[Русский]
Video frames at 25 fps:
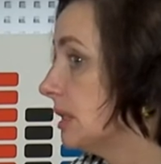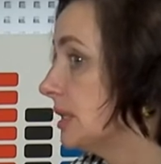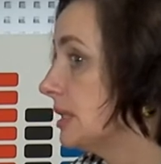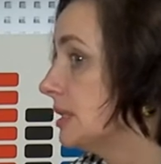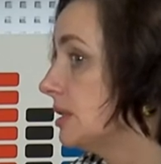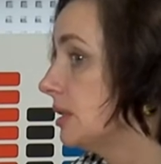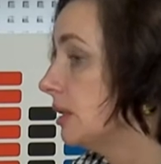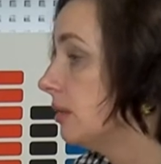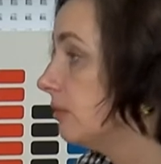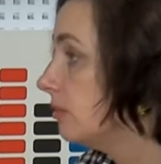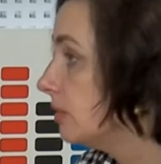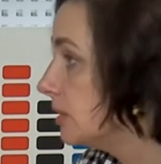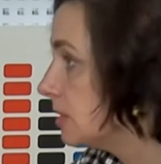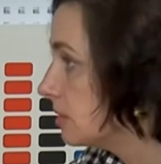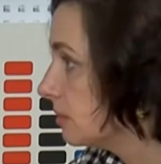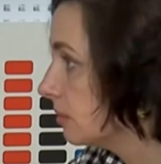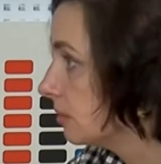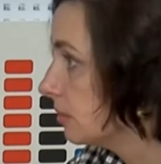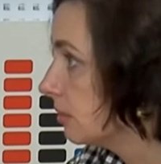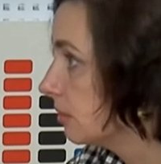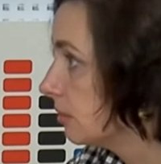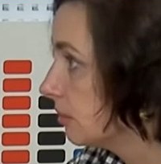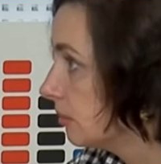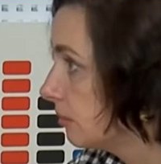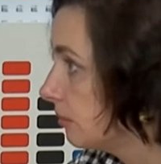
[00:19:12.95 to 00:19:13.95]
заявить
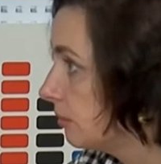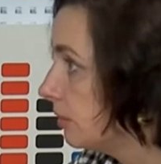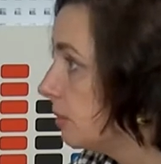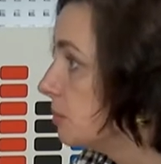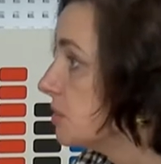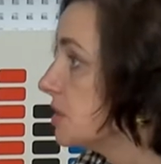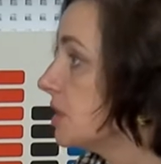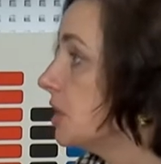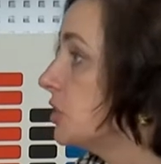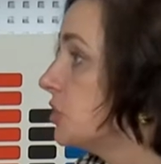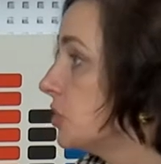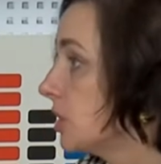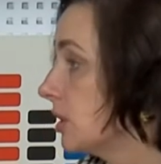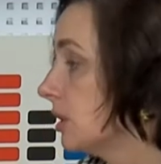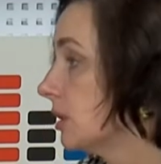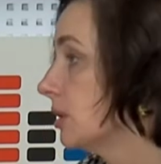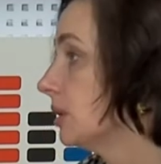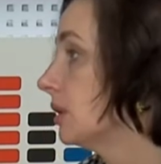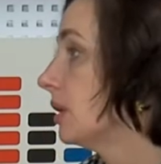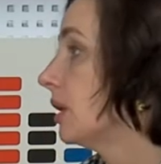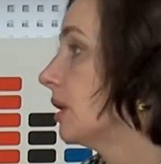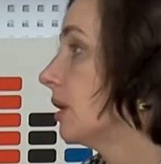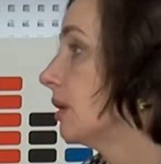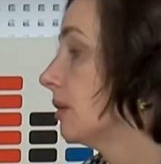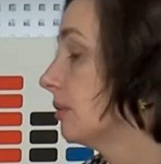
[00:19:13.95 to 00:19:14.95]
фильм сначала
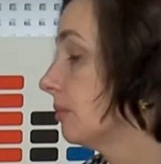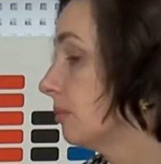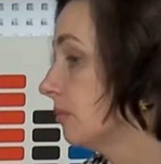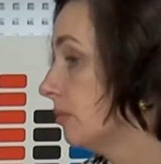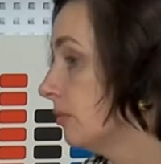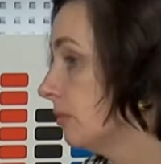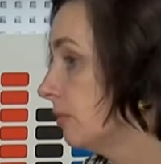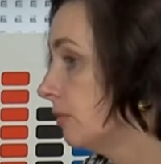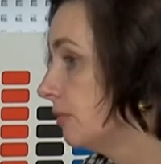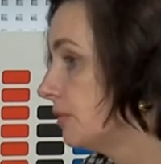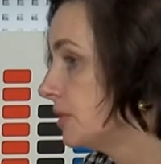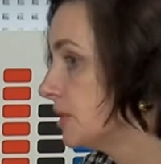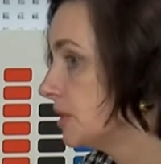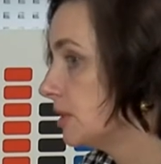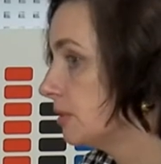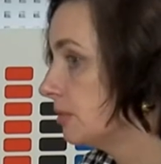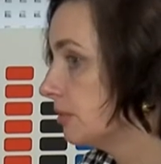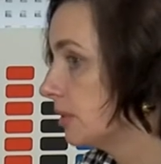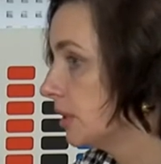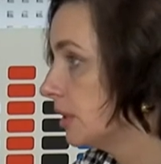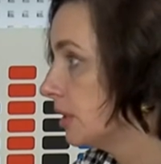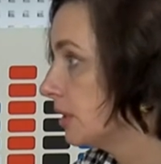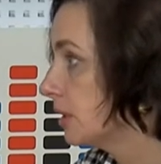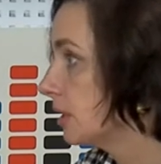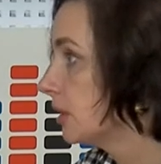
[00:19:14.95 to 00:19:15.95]
на
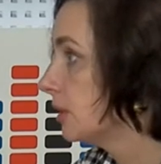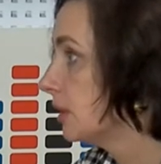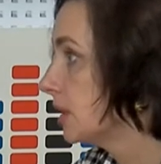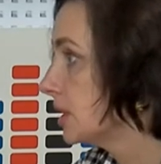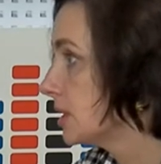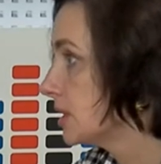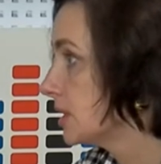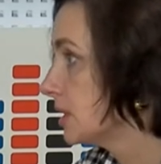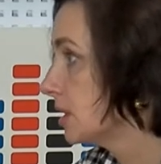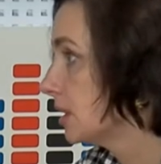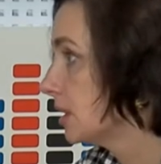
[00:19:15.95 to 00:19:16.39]
фестивалях класса